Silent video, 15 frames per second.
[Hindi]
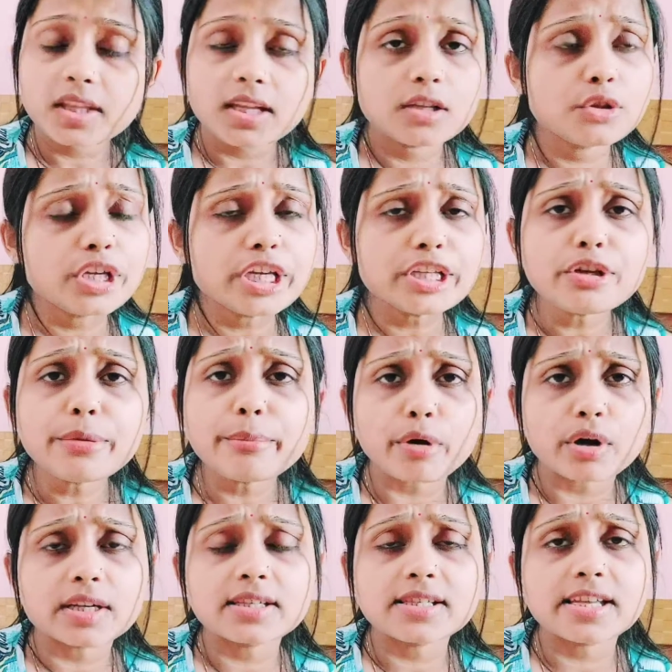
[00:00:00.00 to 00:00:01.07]
तो ये तो
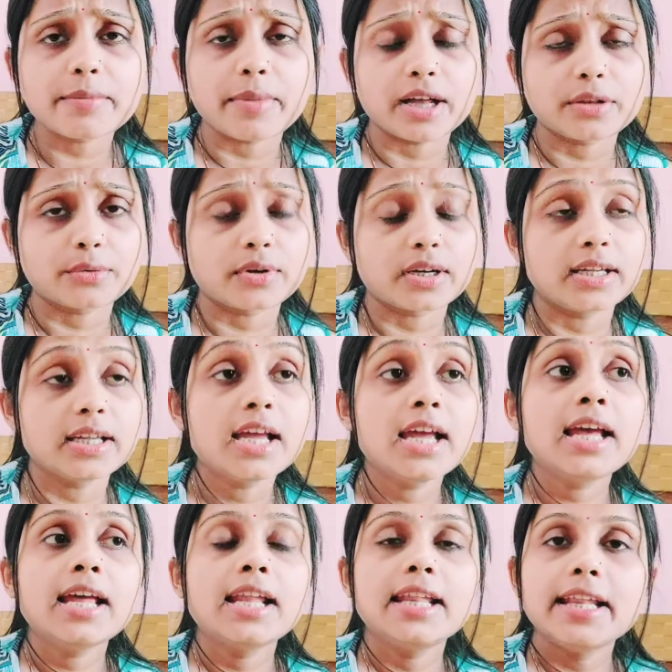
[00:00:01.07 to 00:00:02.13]
इम्पोर्टेंस की बात हो गई
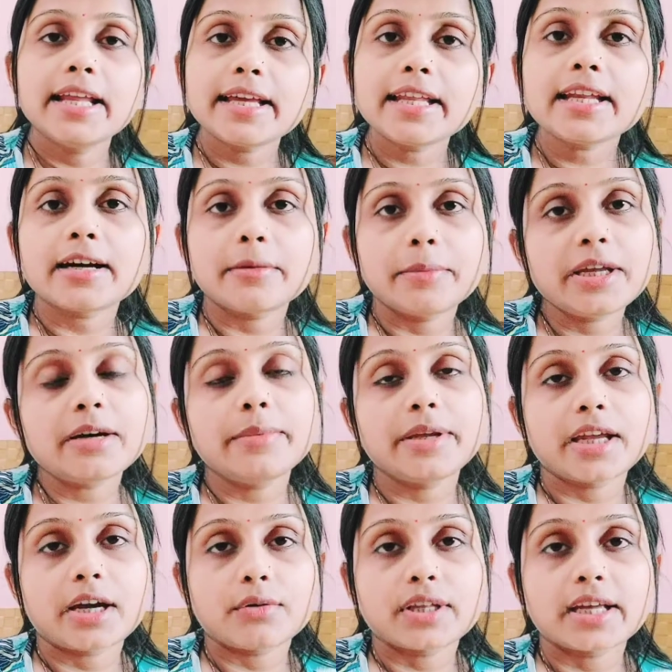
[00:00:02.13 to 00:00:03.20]
लेकिन कभी कभी
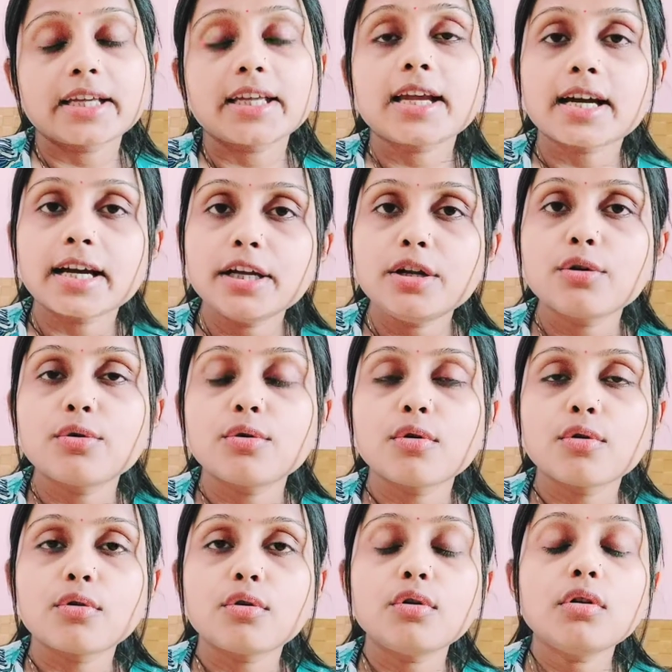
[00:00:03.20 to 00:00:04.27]
क्या होता है कि कई लोगों
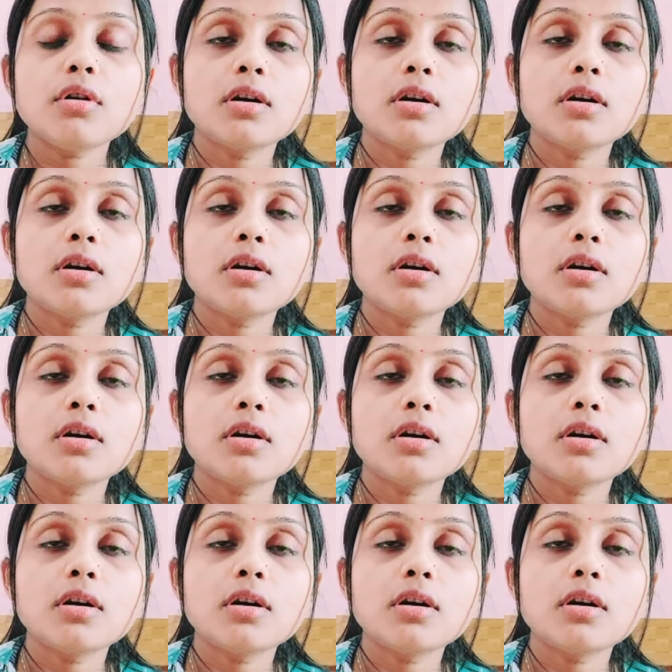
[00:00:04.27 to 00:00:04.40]
को